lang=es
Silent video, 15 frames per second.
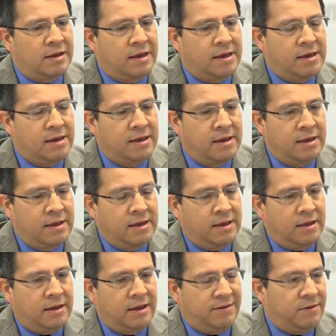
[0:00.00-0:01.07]
que
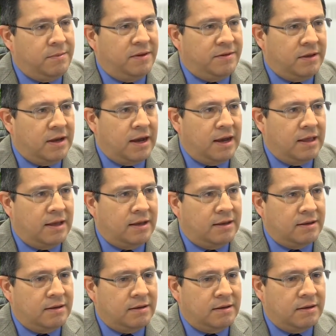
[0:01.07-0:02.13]
es
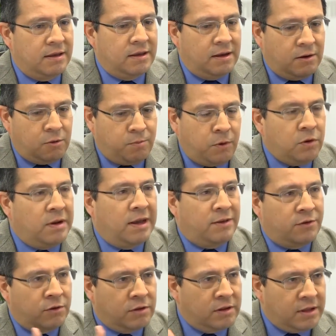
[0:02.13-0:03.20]
investigada pone una
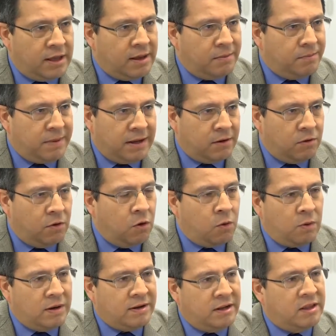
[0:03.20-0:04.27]
acción de amparo
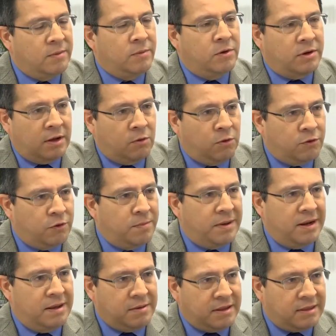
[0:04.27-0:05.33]
o cualquier tipo de recurso
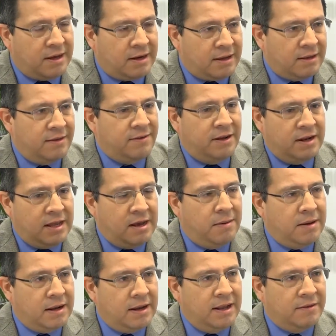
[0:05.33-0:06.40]
para evitar que se le
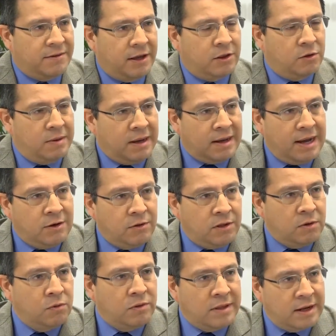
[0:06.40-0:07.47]
abra el secreto bancario
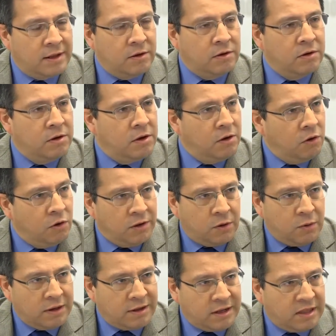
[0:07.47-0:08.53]
tributario o
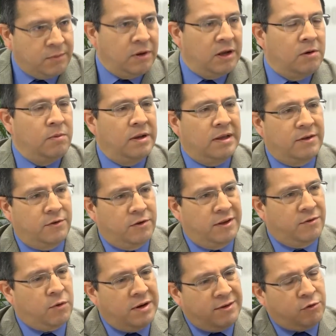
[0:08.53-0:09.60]
de cualquier tipo de las
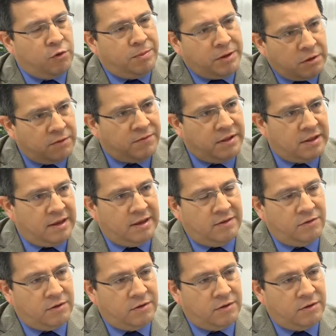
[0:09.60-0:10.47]
comunicaciones. ¿Cuál es tu opinión frente a eso?